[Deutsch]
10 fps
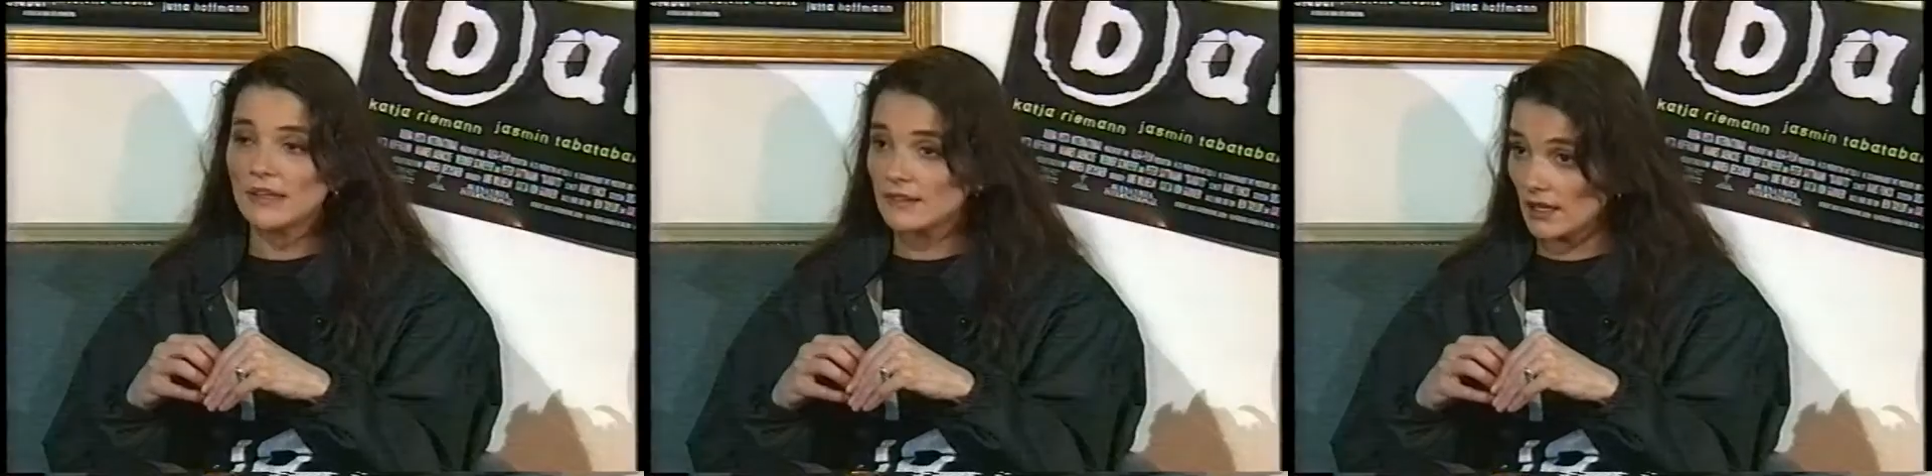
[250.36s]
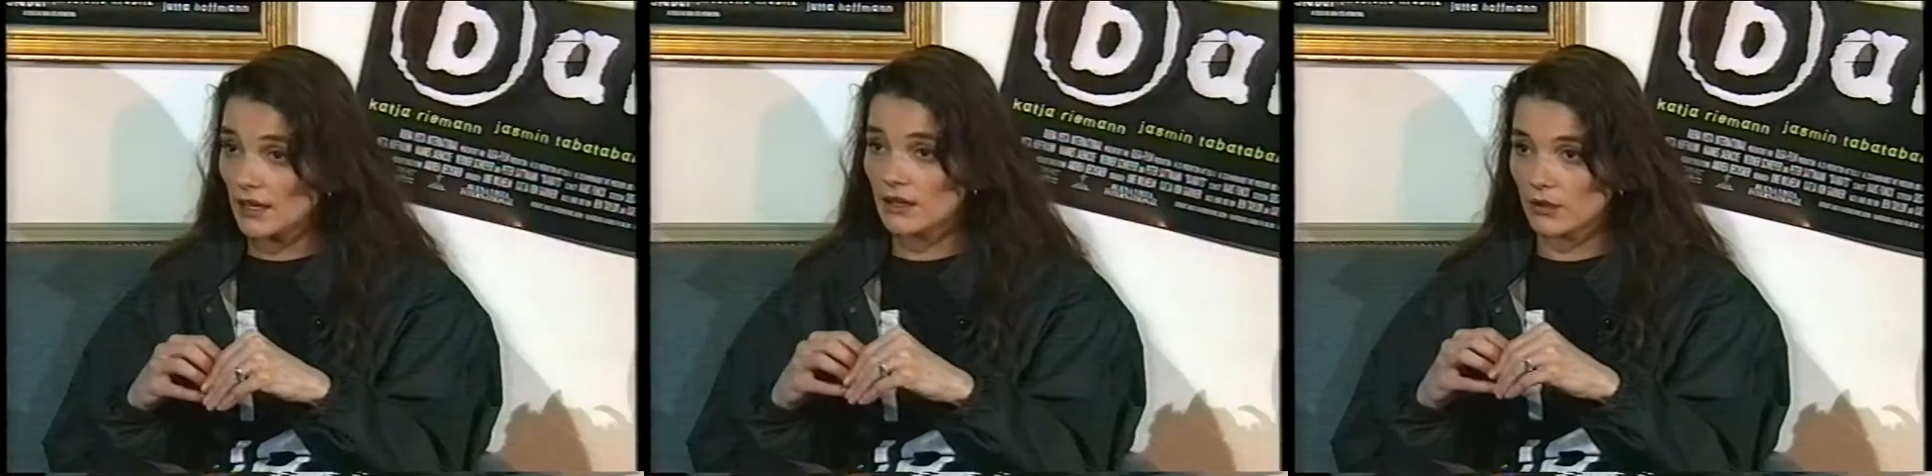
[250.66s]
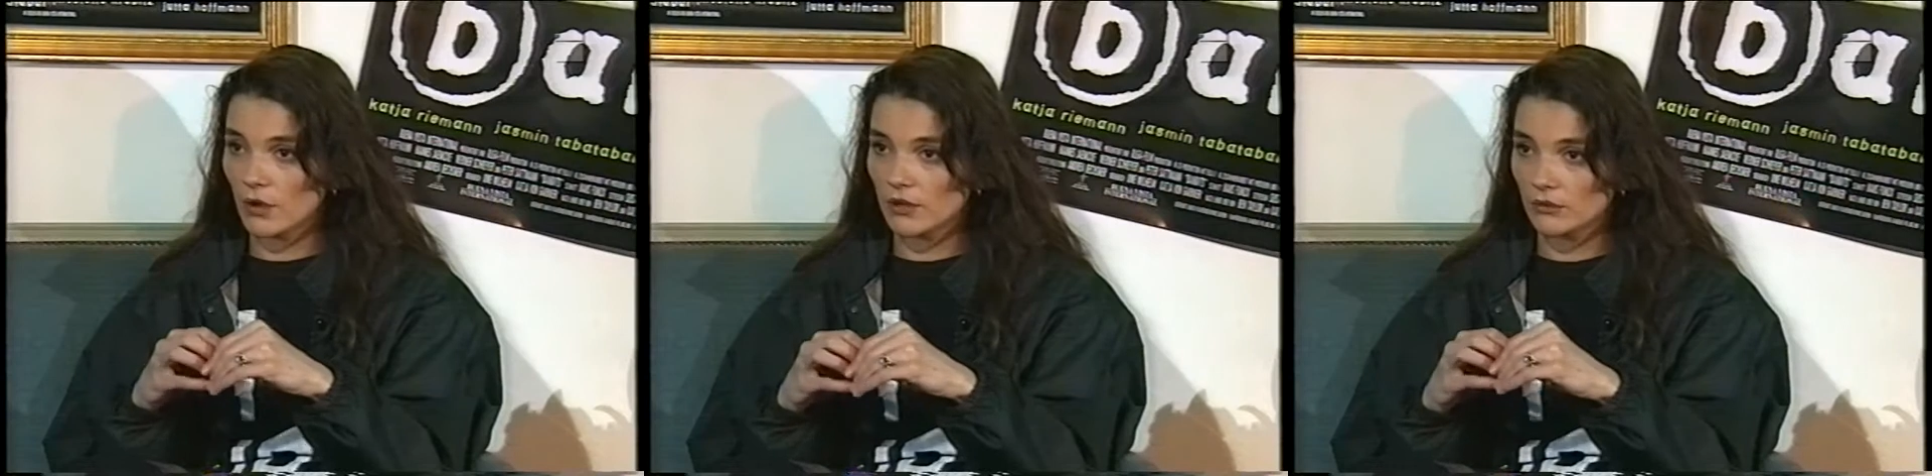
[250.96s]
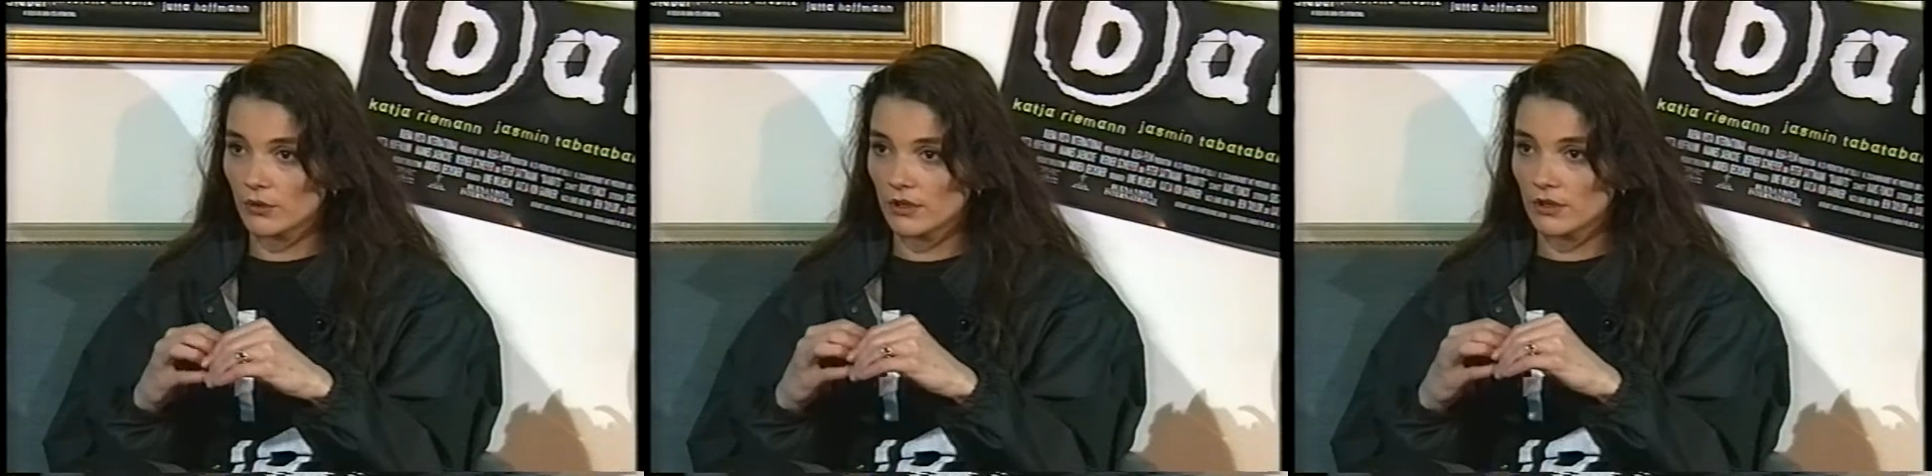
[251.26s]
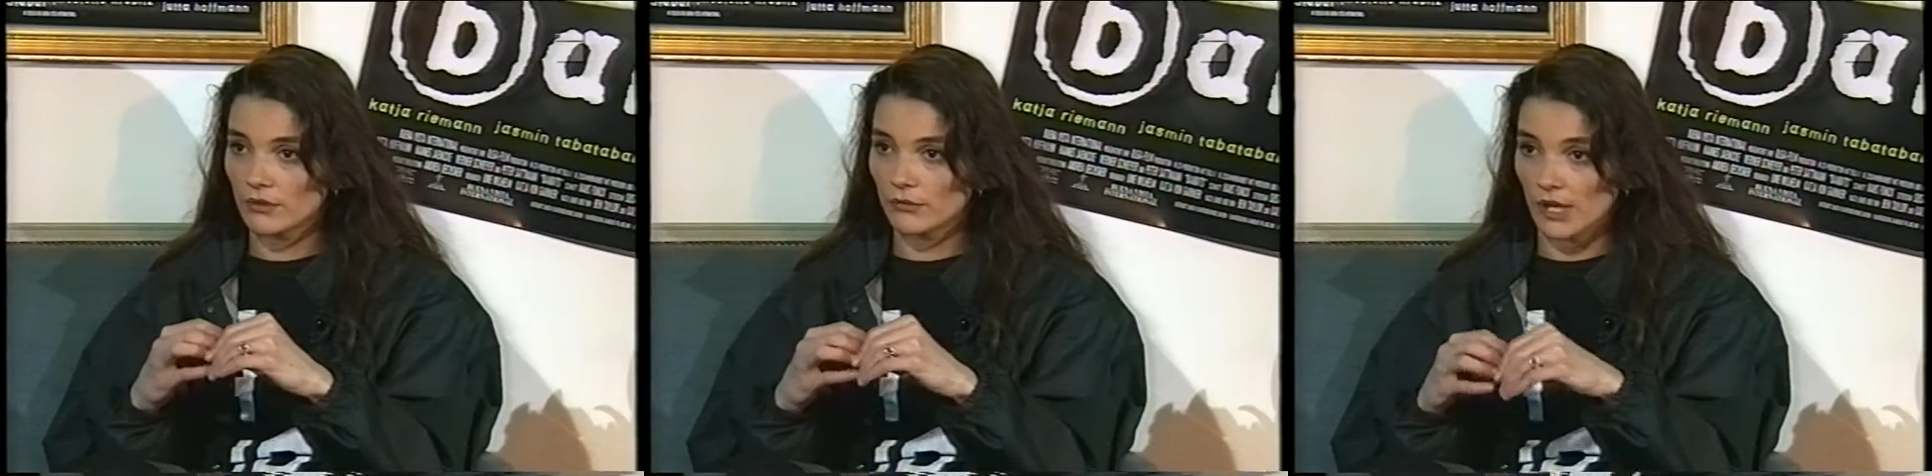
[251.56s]
Taylor, der Co-Autor
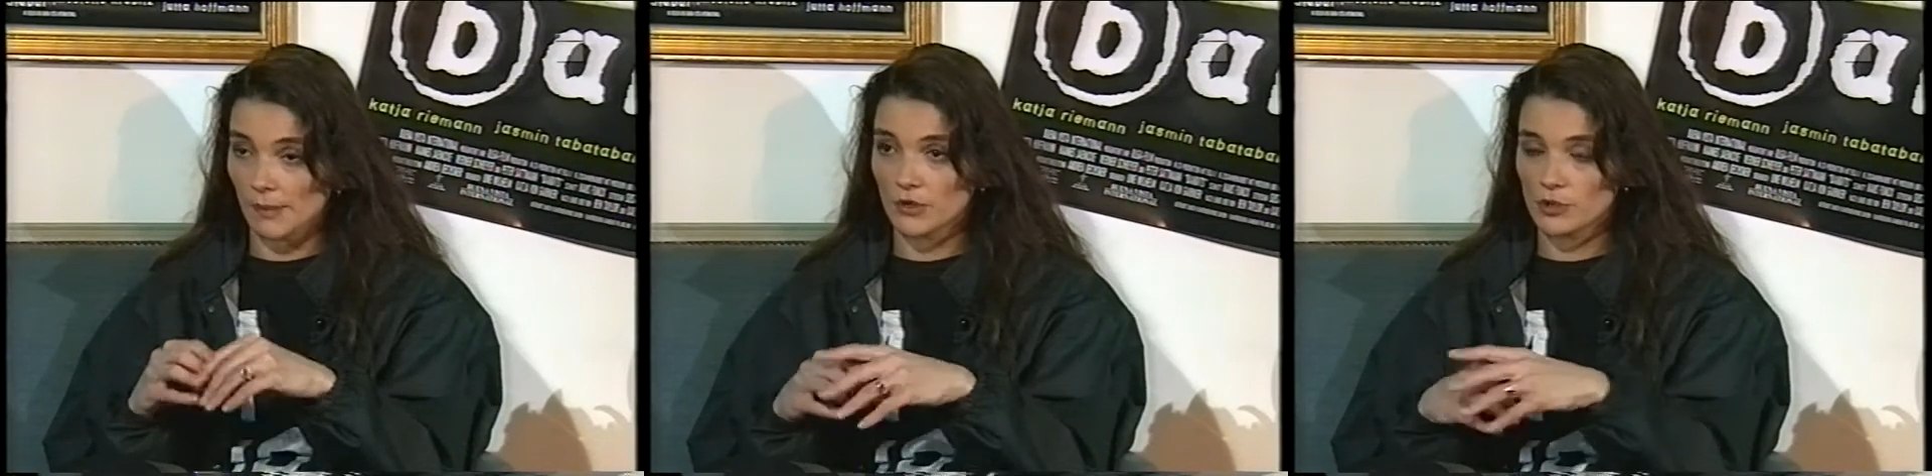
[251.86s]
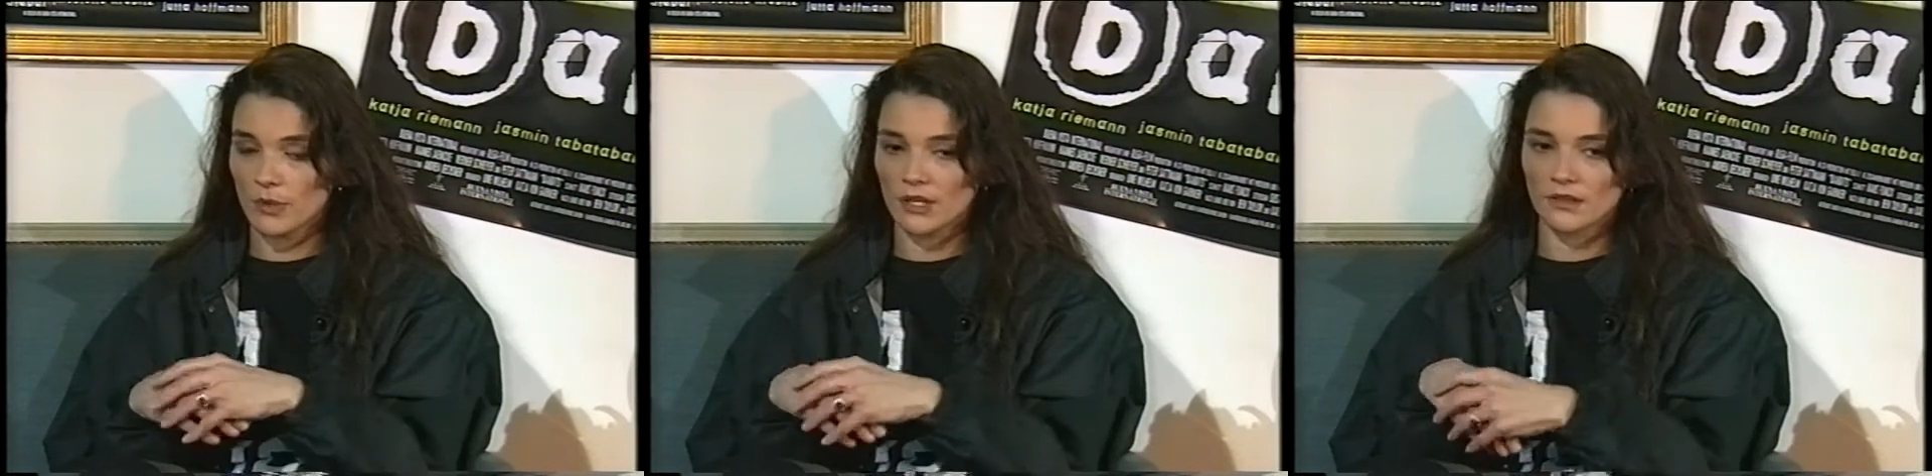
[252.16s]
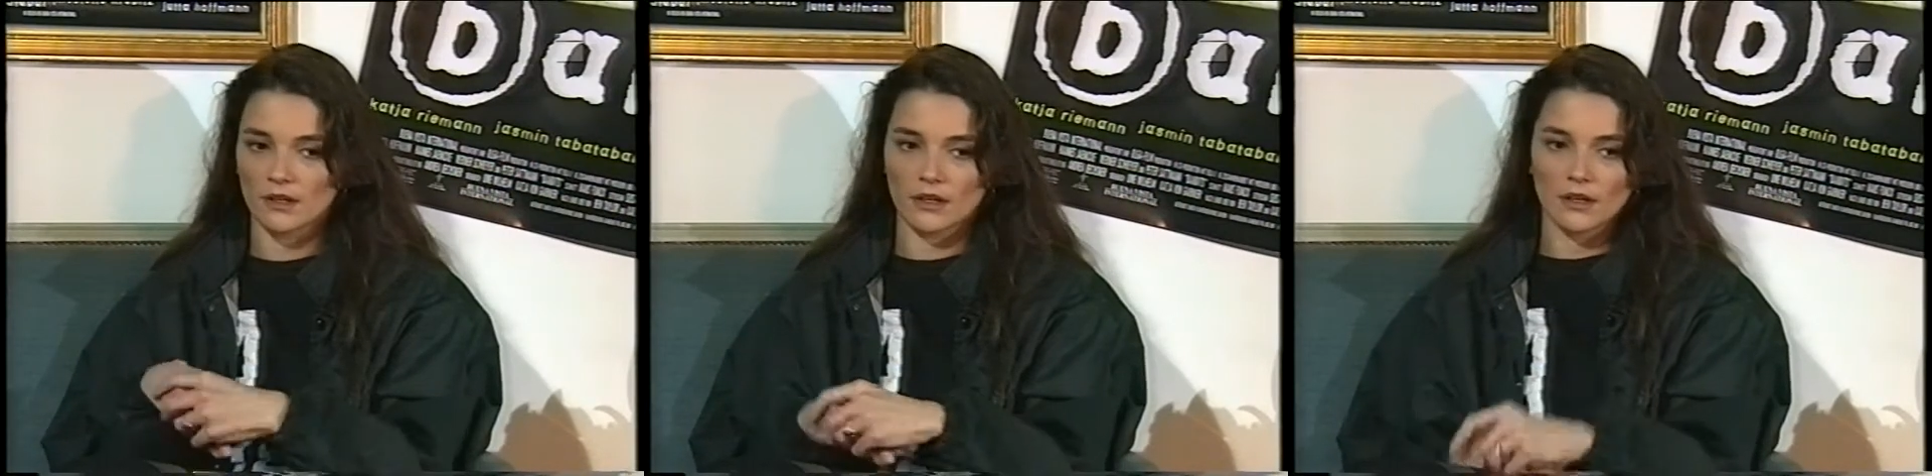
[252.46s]
von Abgeschminkt